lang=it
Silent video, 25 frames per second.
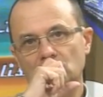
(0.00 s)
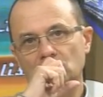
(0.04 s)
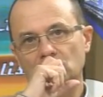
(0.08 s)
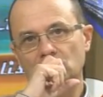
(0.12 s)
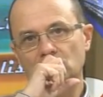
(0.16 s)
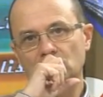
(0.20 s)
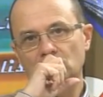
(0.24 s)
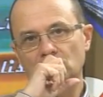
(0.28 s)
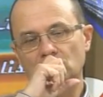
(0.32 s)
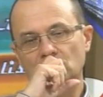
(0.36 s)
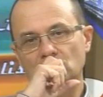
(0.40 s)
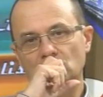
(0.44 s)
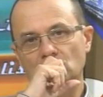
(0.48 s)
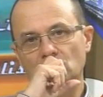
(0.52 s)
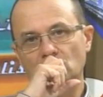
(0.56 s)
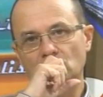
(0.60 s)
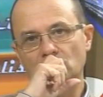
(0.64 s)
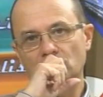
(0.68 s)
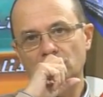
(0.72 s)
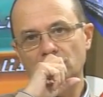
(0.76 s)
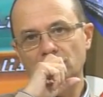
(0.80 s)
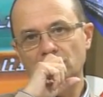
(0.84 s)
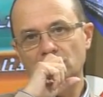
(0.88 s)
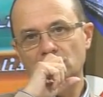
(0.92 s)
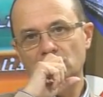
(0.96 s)
eh,
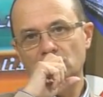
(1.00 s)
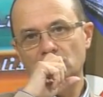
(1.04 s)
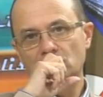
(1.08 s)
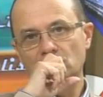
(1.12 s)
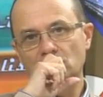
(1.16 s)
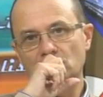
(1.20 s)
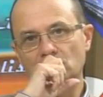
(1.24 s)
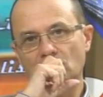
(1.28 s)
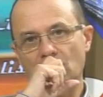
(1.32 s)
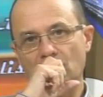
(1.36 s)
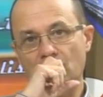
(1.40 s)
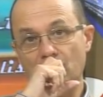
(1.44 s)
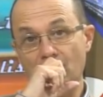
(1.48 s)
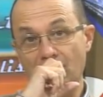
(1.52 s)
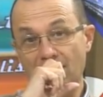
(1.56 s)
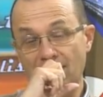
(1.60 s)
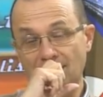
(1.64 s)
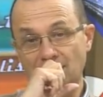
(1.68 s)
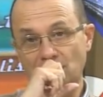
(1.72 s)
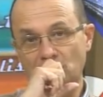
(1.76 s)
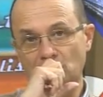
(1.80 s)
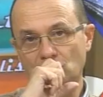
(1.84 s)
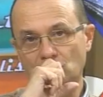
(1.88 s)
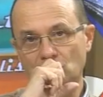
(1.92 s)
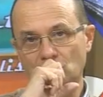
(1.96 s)
lo dico
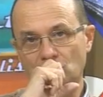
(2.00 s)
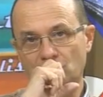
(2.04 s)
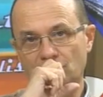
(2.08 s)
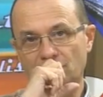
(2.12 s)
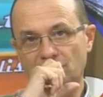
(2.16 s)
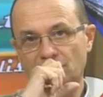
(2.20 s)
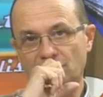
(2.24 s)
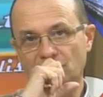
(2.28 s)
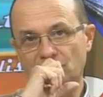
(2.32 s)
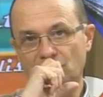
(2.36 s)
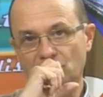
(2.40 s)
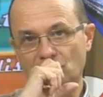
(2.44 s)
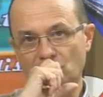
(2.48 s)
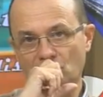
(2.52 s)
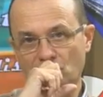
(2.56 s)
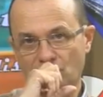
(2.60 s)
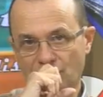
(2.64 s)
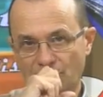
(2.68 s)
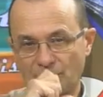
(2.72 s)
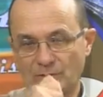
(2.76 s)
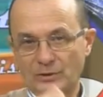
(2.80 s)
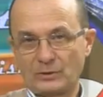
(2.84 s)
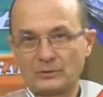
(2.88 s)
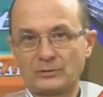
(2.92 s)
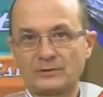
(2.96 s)
amandolo perché sono
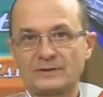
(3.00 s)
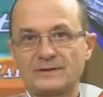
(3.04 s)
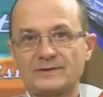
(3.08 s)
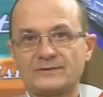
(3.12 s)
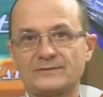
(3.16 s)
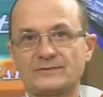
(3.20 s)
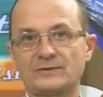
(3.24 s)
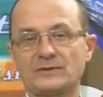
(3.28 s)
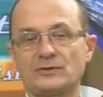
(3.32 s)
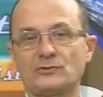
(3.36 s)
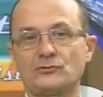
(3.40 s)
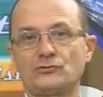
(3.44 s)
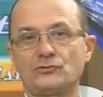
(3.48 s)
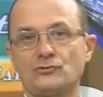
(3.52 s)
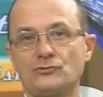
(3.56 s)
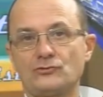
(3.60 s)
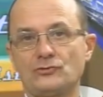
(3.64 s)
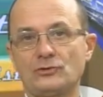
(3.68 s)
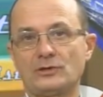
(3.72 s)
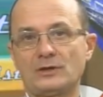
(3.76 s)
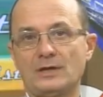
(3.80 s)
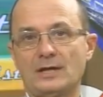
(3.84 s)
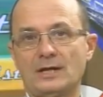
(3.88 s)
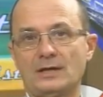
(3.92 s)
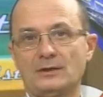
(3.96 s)
fiero di essere
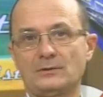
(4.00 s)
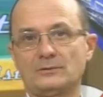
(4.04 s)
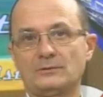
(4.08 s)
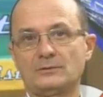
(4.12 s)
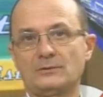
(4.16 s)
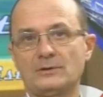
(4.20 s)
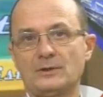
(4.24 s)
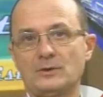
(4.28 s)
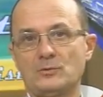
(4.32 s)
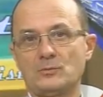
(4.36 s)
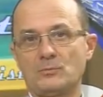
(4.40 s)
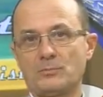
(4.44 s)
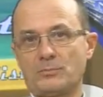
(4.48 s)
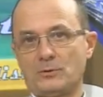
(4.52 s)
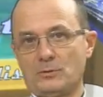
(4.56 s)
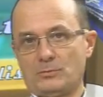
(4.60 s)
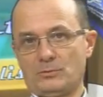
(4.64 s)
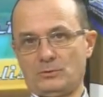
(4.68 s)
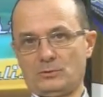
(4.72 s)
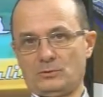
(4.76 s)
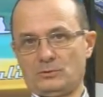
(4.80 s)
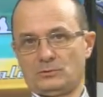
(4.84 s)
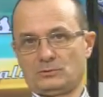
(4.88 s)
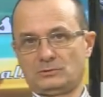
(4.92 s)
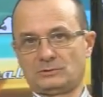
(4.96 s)
siciliano, è un
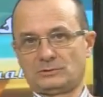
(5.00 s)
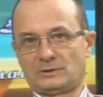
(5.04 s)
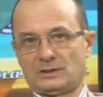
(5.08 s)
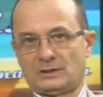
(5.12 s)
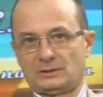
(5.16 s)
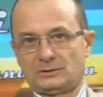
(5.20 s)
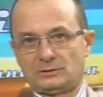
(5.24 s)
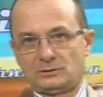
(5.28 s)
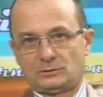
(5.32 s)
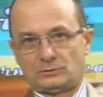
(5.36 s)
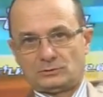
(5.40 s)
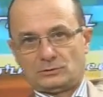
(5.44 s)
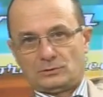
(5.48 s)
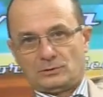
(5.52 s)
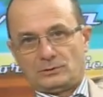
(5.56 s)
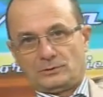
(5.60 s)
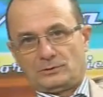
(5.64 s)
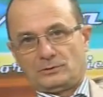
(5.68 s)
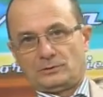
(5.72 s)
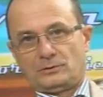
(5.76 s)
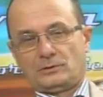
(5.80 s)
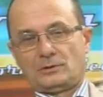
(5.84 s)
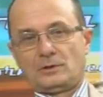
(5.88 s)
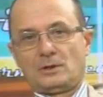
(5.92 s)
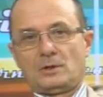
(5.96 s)
popolo
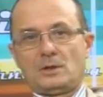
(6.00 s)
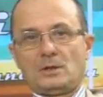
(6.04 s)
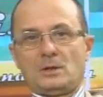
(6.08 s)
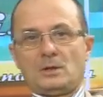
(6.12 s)
contraddittorio,